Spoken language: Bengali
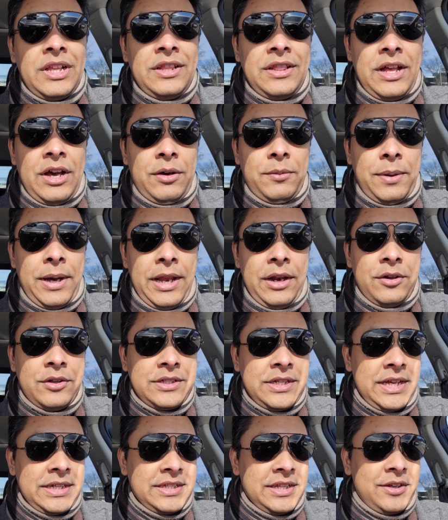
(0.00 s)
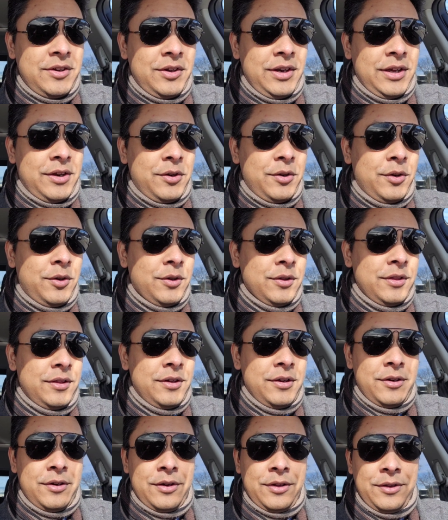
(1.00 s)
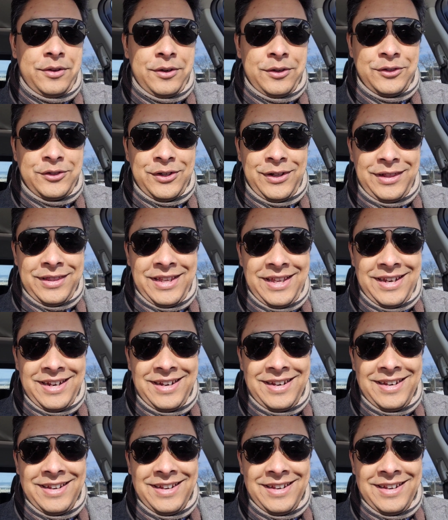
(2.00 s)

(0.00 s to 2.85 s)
তাও ভালো যে আজকে অনেক রোদ রোদ রোজ্জ্বল দিন